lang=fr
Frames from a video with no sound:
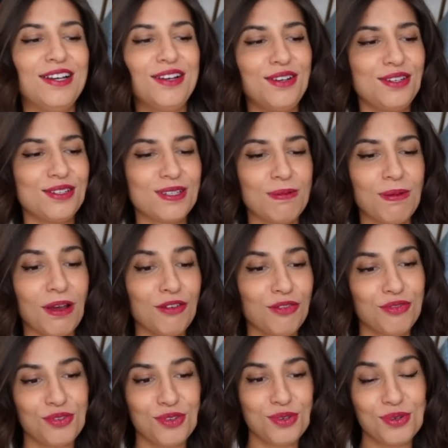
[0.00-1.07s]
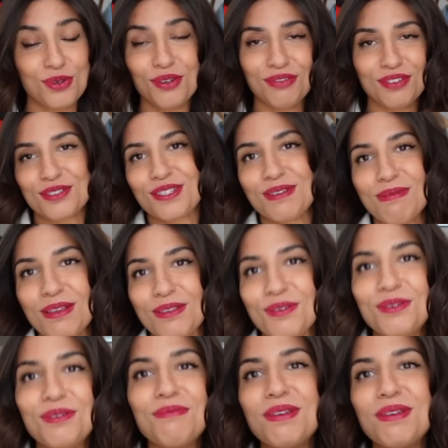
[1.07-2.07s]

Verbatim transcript: Euh, je sais pas, vieux, enfin je sais pas trop,